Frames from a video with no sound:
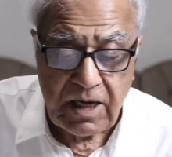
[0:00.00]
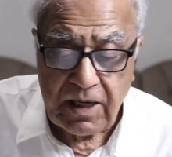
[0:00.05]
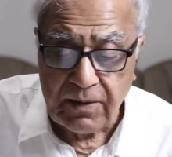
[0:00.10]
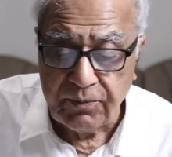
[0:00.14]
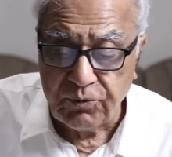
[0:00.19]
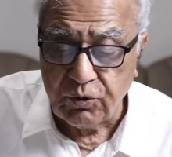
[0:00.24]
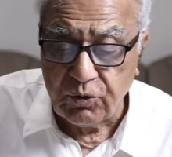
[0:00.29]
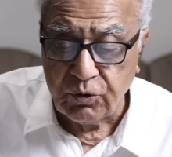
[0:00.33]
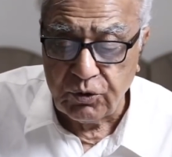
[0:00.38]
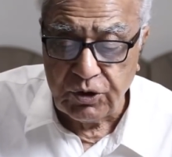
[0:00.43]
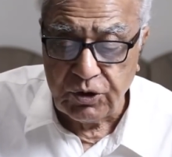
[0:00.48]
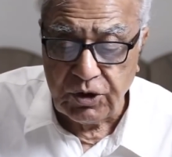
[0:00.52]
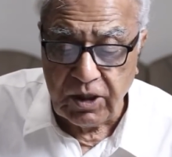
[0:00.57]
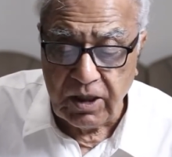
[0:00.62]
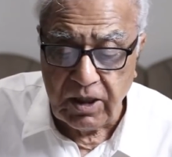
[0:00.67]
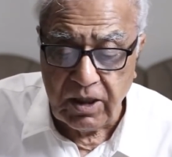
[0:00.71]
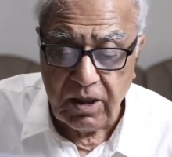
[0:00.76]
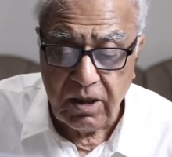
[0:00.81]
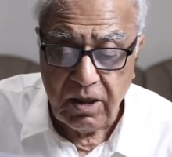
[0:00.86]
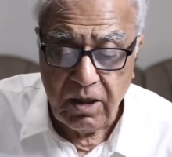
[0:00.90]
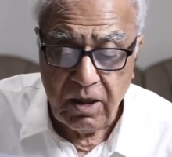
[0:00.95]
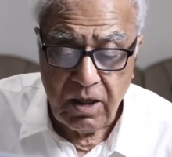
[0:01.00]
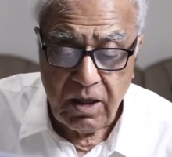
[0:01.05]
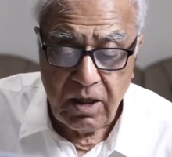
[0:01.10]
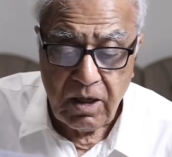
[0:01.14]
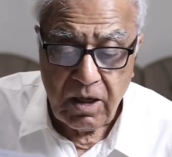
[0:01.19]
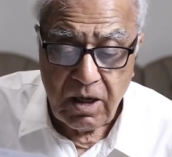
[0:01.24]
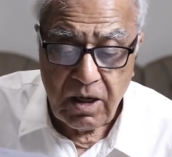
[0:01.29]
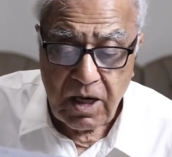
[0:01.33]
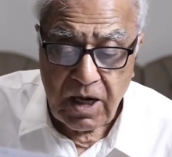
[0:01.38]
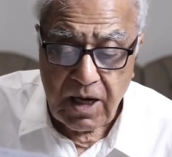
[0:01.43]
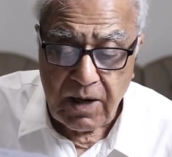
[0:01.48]
आप सोचिए
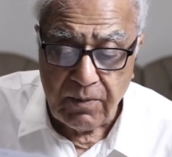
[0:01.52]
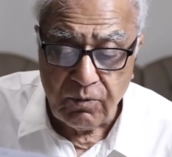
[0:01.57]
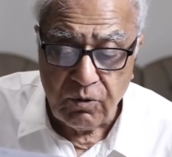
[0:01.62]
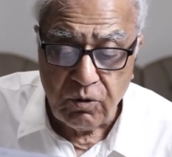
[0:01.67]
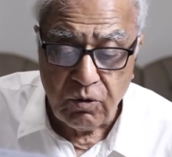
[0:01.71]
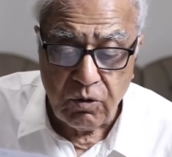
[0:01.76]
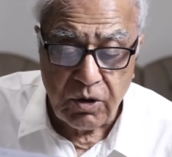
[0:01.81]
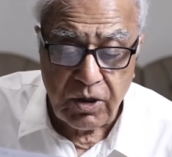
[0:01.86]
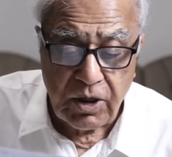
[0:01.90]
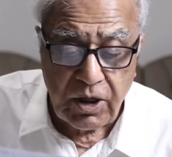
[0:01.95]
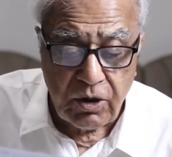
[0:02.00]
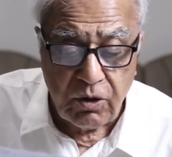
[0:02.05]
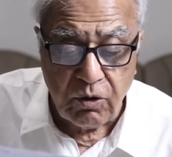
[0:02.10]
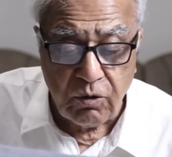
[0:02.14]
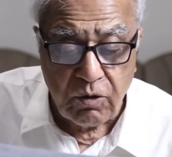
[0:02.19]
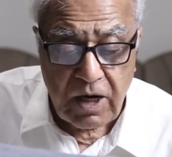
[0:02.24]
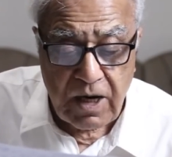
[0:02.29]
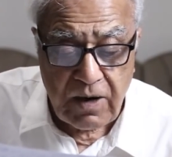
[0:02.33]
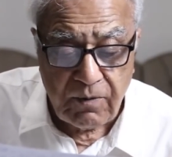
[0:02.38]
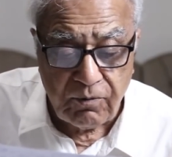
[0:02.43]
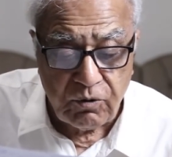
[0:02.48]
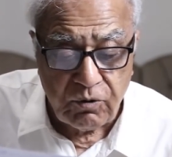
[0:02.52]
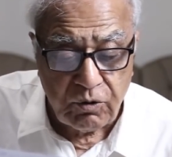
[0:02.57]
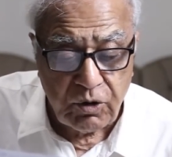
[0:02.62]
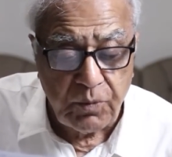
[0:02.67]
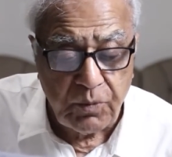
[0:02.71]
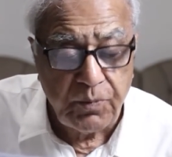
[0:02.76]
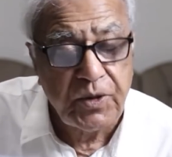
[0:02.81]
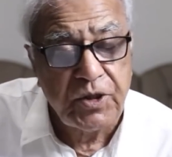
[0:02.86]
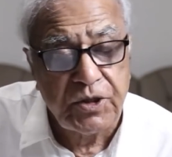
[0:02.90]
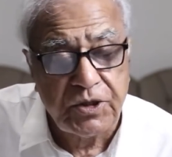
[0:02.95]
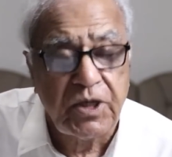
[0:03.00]
आपको किन रुकावटों
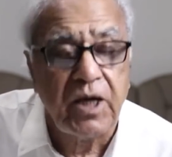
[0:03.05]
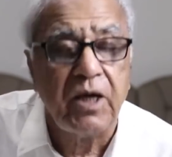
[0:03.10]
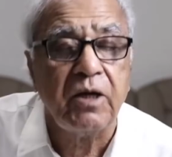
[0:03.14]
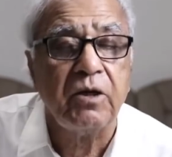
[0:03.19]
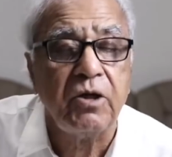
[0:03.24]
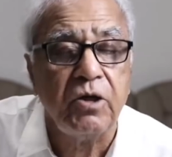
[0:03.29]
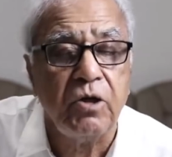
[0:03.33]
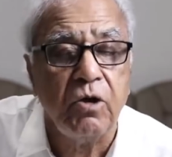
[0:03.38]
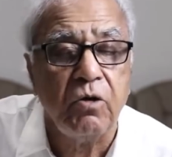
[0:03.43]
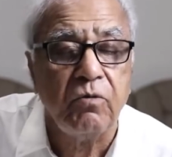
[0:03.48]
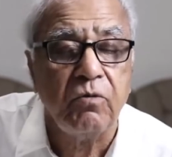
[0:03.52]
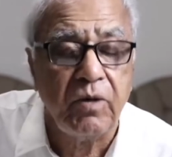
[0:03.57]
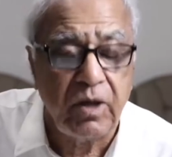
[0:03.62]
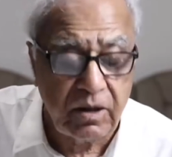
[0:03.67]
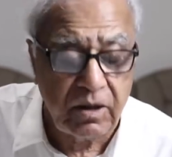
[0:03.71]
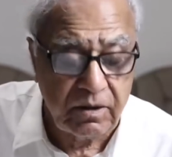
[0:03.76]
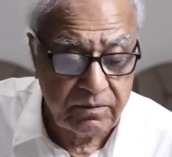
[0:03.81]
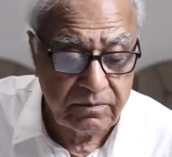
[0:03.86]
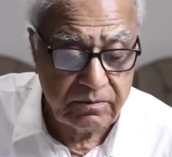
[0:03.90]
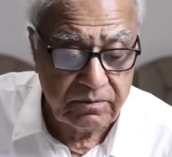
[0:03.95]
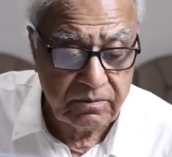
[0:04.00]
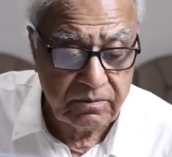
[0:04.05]
ने परेशान किया हुआ है